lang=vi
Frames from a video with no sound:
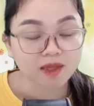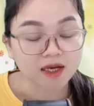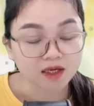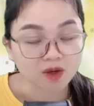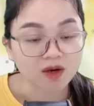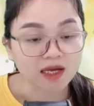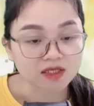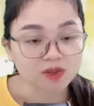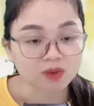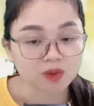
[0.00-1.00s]
Anh liền gọi lại
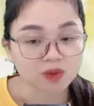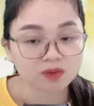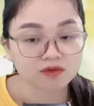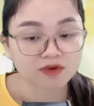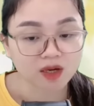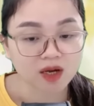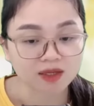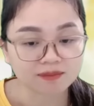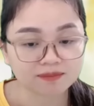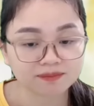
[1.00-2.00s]
cho cô và hỏi